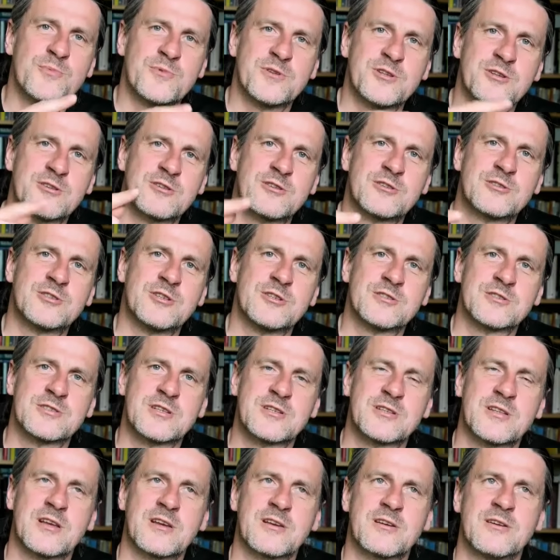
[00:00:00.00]
dotyczące
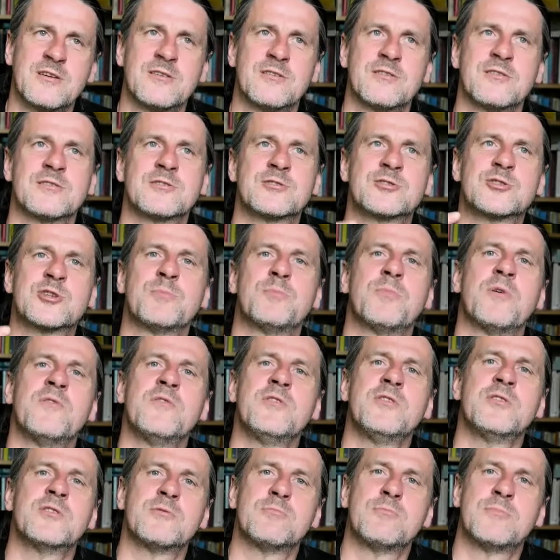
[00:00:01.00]
tego, co
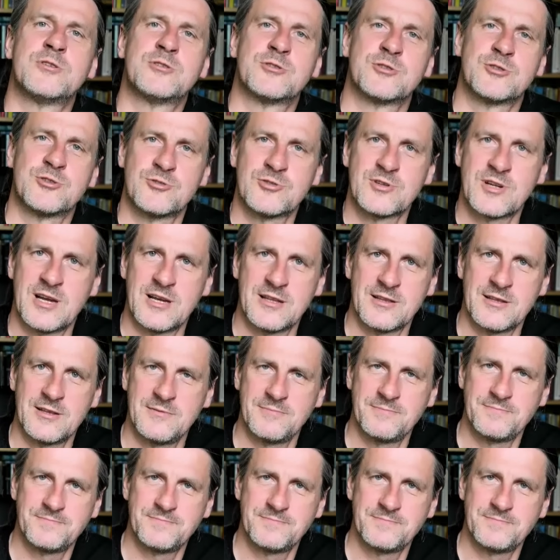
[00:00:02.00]
powinno być osiągane,